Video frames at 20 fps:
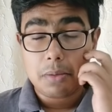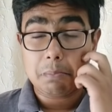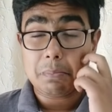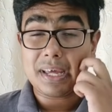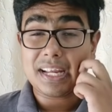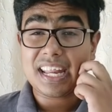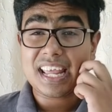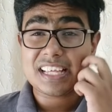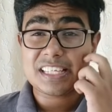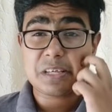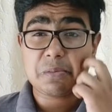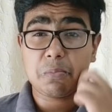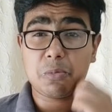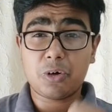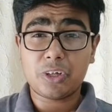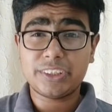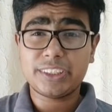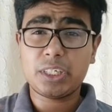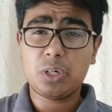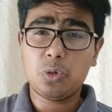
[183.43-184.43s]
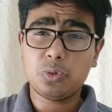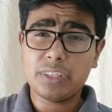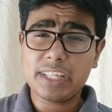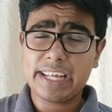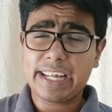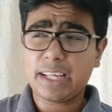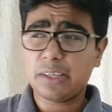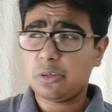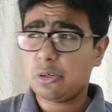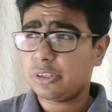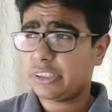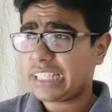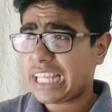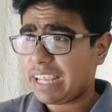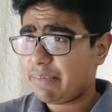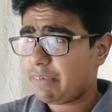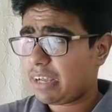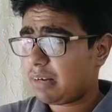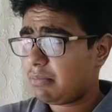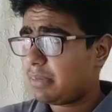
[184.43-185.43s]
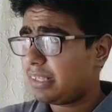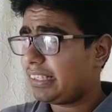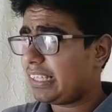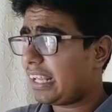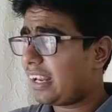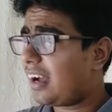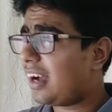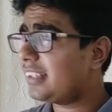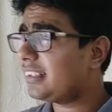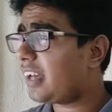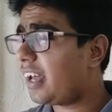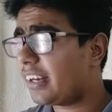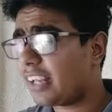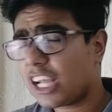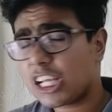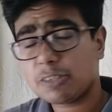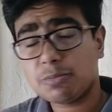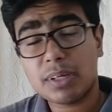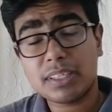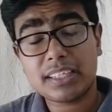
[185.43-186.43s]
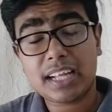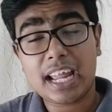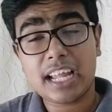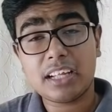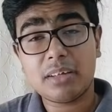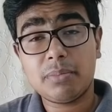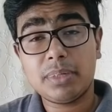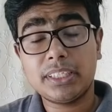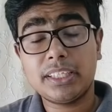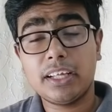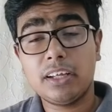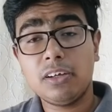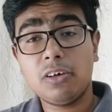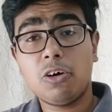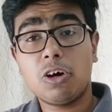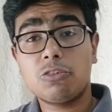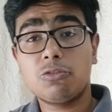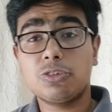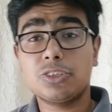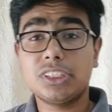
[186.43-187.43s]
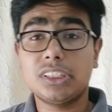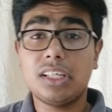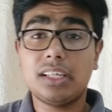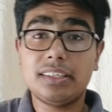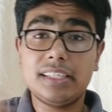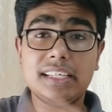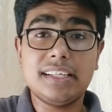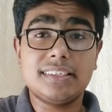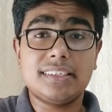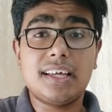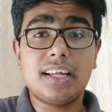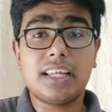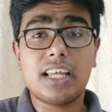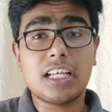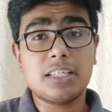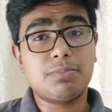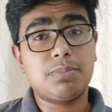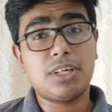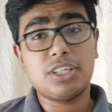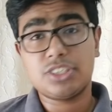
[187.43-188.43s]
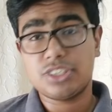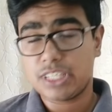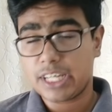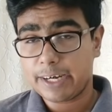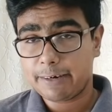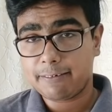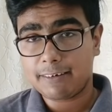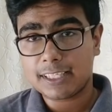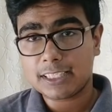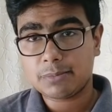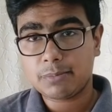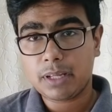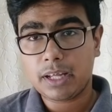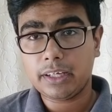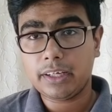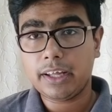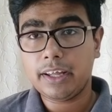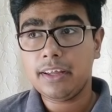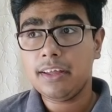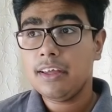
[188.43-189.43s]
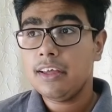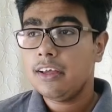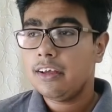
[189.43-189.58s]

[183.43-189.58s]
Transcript: मैंने ऐसे बहुत से लोग देखे जो लोग जेई मेन में तेरह हजार के आसपास रैंक में थे और वो सीधा तीन हजार के आसपास जे एडवांस में आ गए